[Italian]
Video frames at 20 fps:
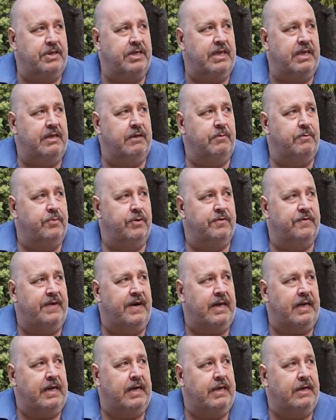non puoi
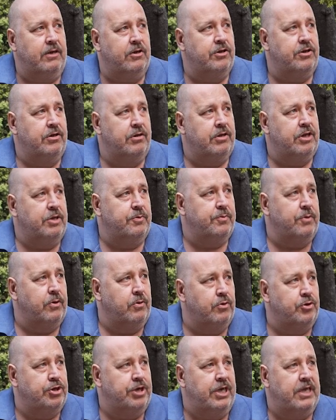farle, non, non, ti puoi
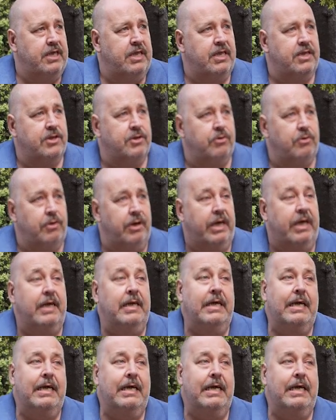cucinare da sole